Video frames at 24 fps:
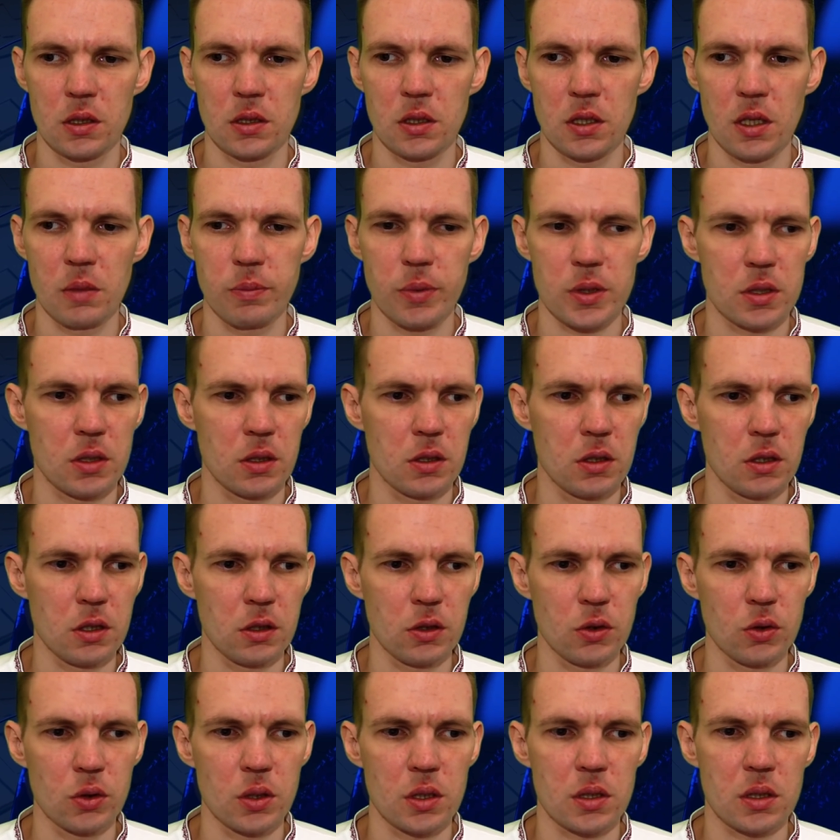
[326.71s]
где я
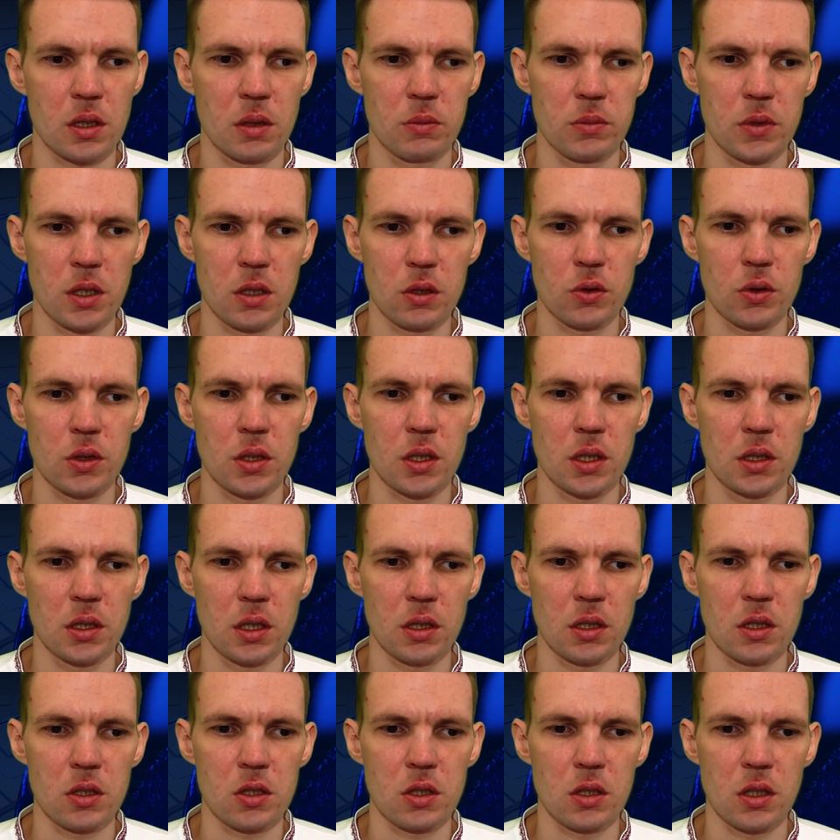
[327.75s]
посадил ее на скамейку, и
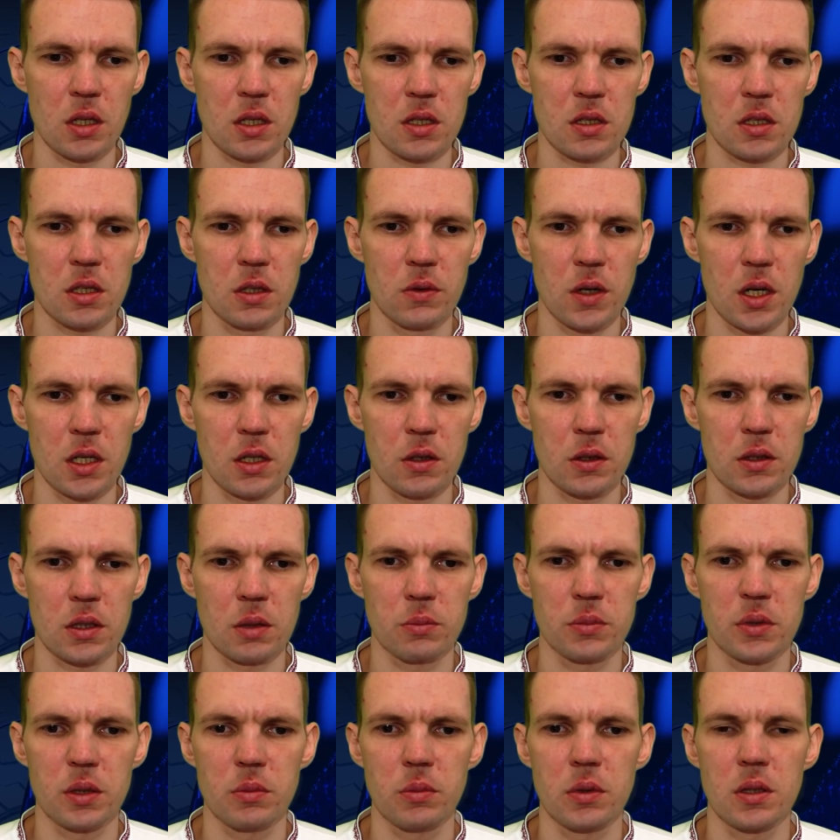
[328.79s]
она начала разговаривать
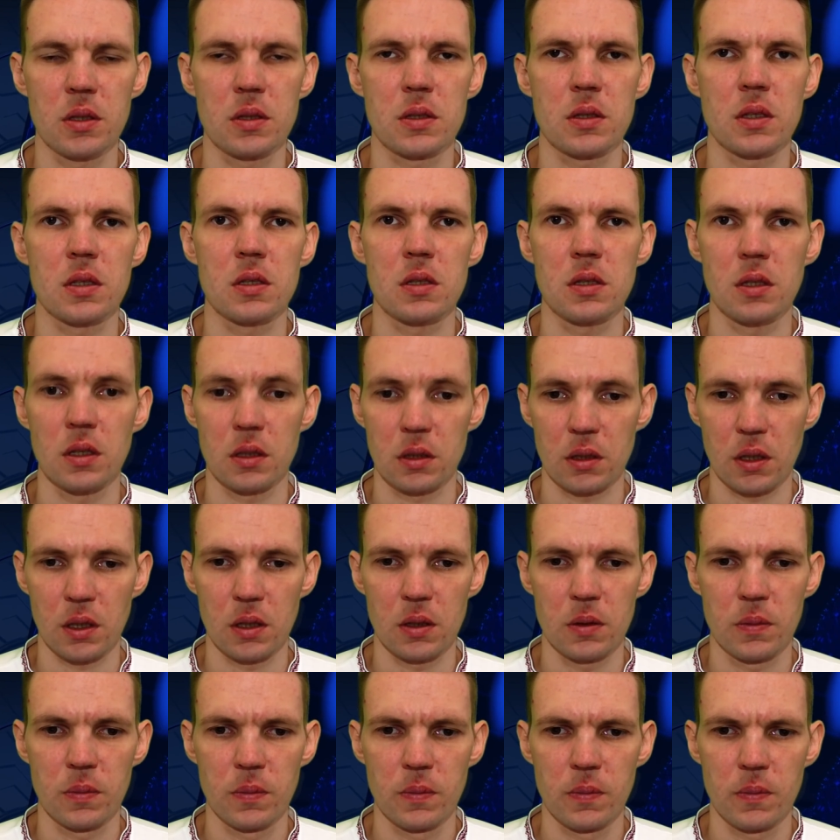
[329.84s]
о Библии с
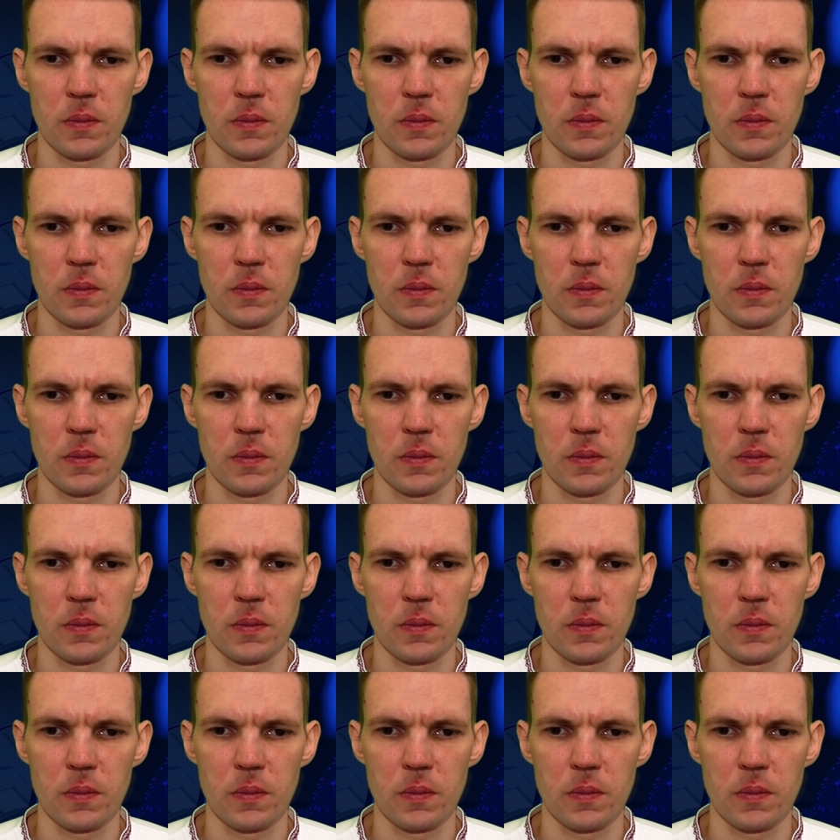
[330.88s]
соседкой.